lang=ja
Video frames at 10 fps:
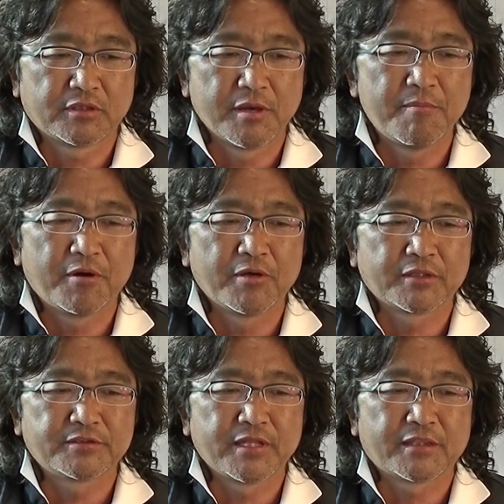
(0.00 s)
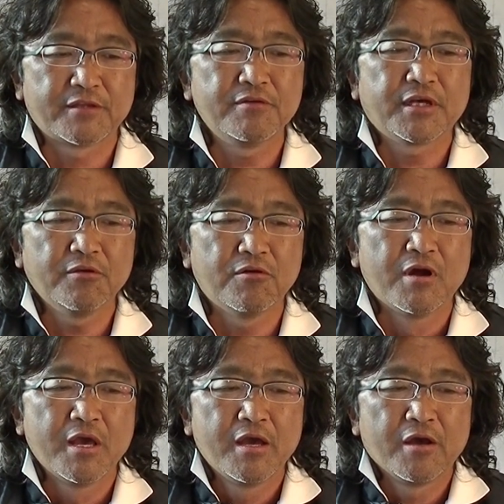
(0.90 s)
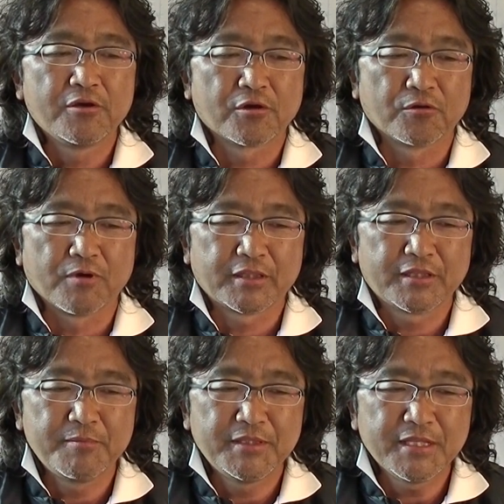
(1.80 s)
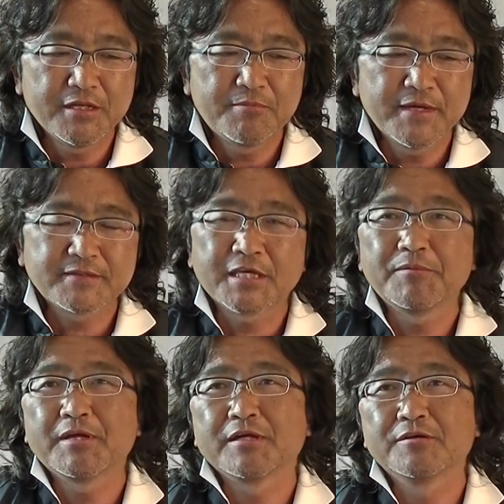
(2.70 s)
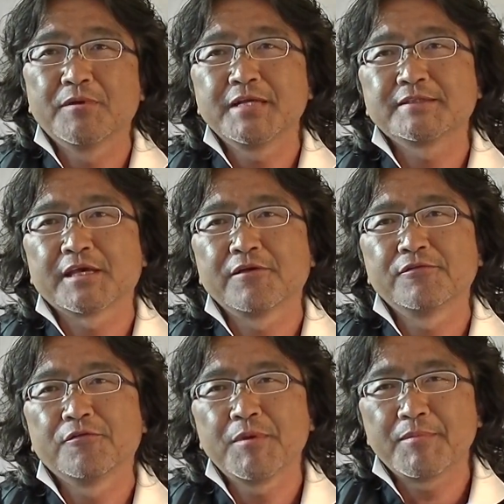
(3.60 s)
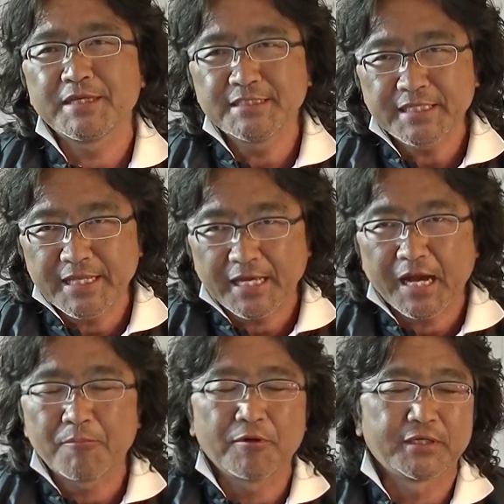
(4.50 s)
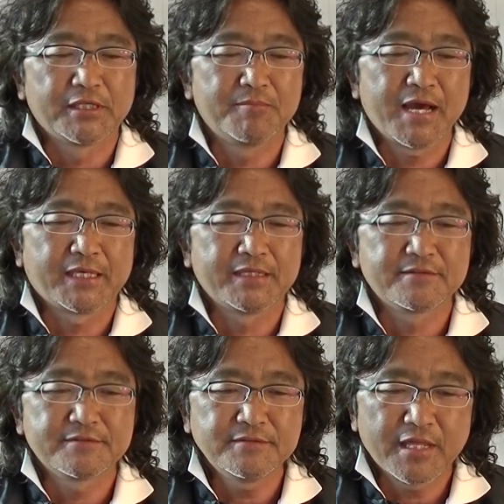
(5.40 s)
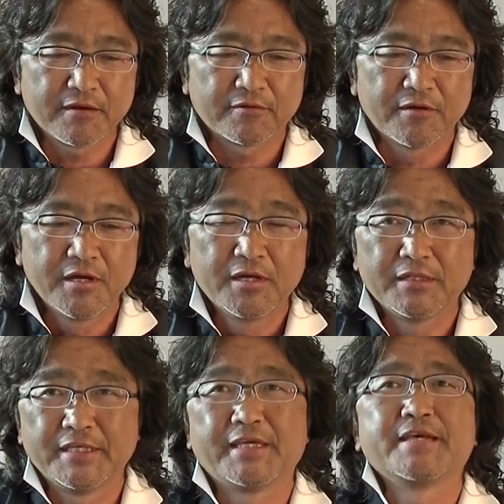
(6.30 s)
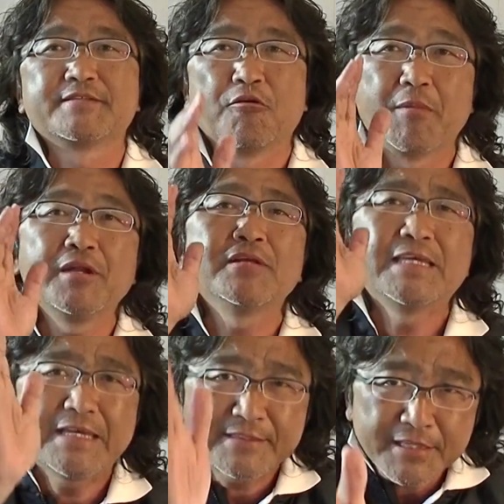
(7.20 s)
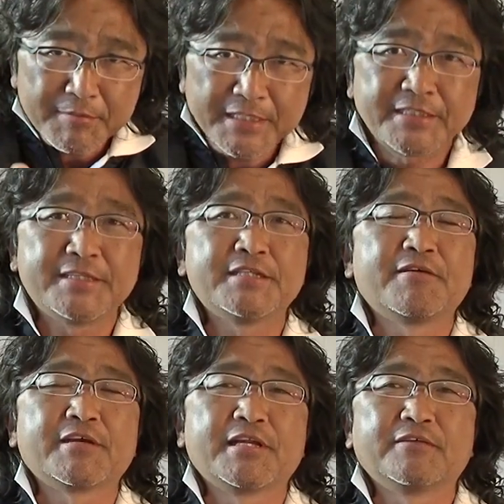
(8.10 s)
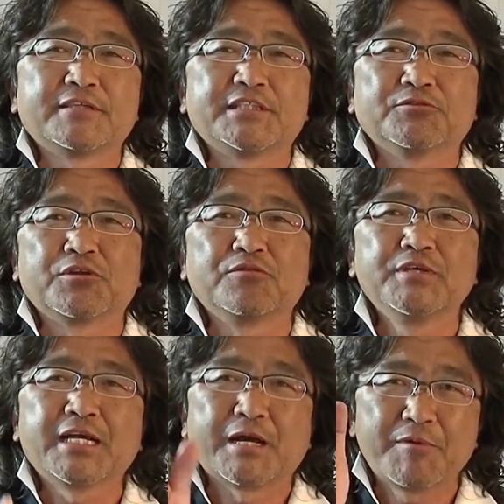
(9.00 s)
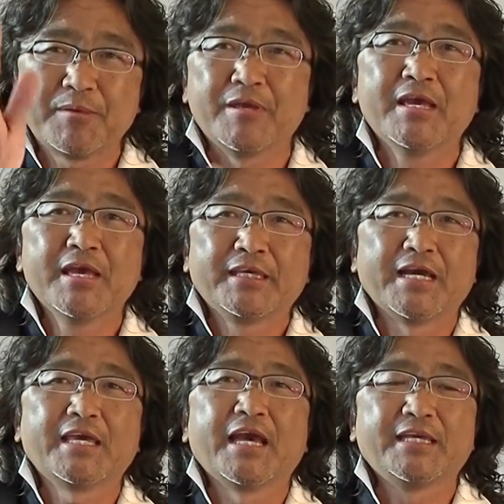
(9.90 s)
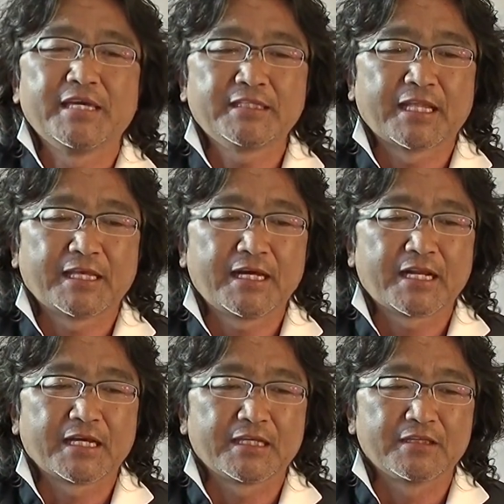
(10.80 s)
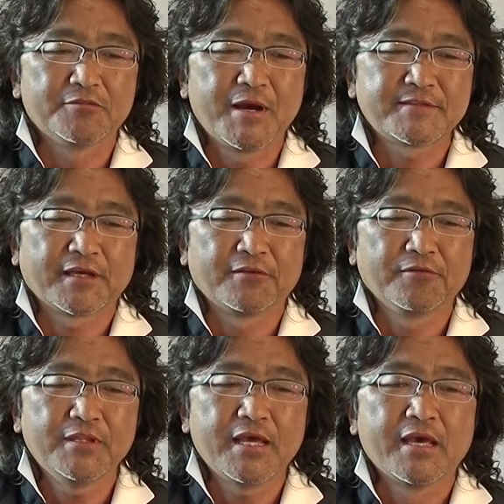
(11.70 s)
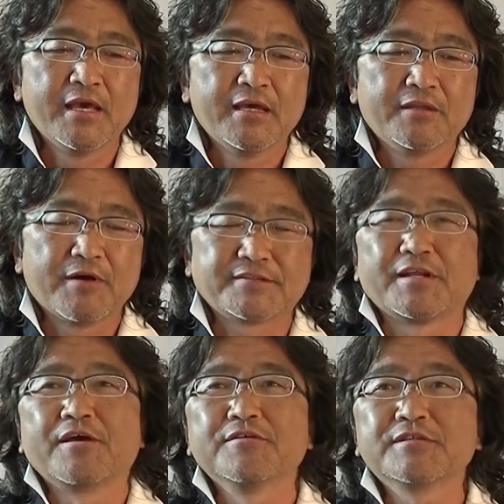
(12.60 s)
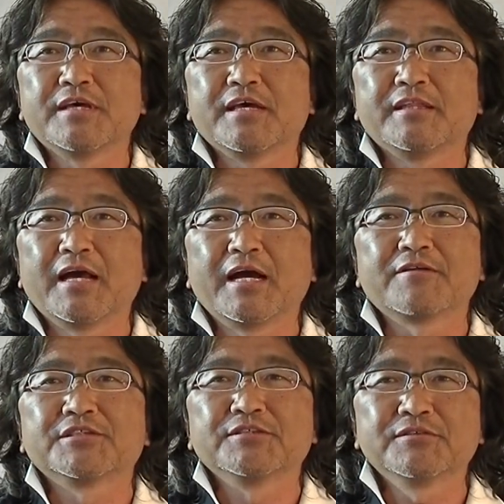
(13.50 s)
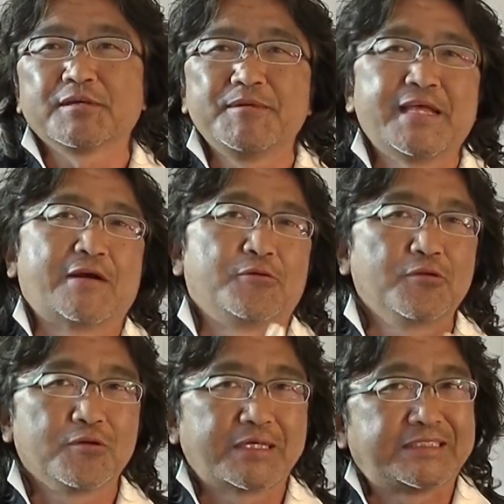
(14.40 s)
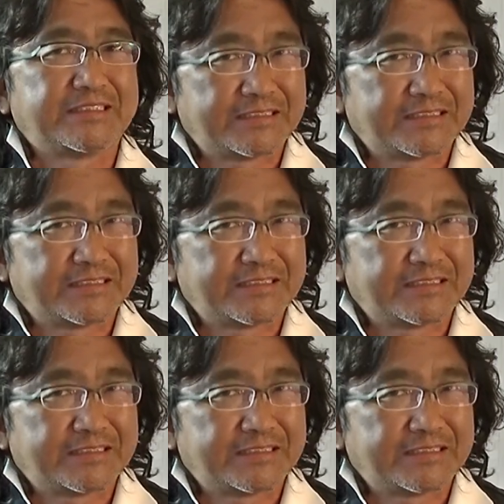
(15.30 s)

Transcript: 現場を や, やってるんだけど、夜終わってみんなでうまい酒はうまい酒を飲めばいいじゃねえか。もう昼間は気にすんなよ。人間性、お前の人間性まで否定したわけじゃなくて、仕事の上でガミガミギャーギャー言い合っただけだから、うまい酒飲んで忘れようぜ、仲良くしようぜみたいなこと